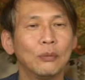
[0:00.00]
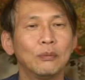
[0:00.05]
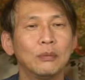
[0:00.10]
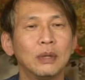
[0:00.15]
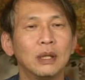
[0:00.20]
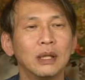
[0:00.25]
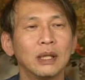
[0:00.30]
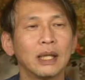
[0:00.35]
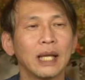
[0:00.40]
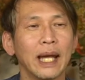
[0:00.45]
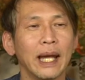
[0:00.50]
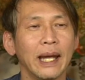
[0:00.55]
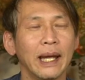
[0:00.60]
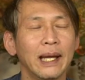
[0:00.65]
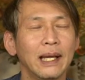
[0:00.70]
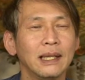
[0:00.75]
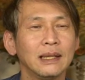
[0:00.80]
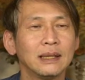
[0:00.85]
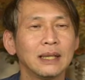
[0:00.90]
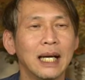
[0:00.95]
뭐 이렇게
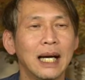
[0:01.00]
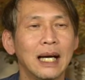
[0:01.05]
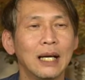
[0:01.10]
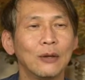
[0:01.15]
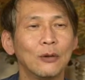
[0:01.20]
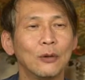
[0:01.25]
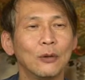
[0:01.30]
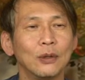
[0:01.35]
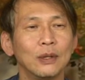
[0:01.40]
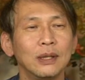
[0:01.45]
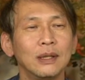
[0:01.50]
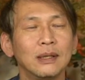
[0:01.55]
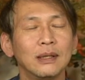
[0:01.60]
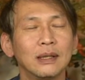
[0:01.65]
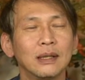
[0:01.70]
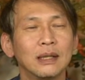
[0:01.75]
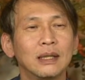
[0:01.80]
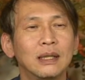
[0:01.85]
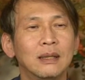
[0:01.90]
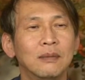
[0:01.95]
행사하고
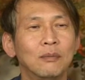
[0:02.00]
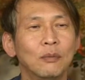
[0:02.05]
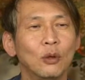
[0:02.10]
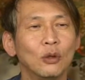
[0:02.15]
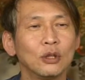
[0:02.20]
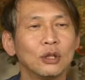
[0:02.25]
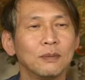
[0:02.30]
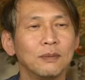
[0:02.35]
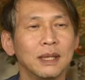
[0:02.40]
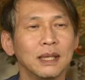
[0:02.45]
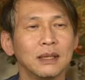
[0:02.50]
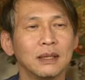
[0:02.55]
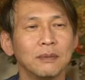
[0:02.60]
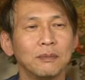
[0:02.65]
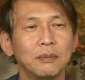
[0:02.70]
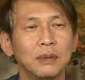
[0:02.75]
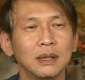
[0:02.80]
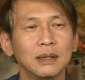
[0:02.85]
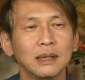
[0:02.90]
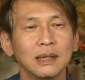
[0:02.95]
이런
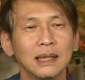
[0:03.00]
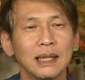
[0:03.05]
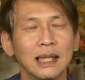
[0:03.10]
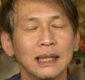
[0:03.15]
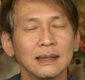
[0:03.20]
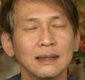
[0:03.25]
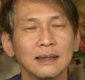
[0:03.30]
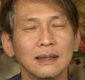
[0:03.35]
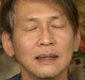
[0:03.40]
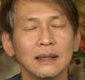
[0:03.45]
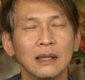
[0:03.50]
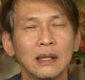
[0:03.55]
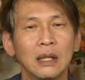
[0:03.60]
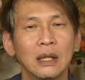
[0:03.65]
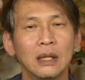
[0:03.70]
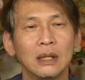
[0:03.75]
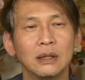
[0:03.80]
겉모습에서 벗어나서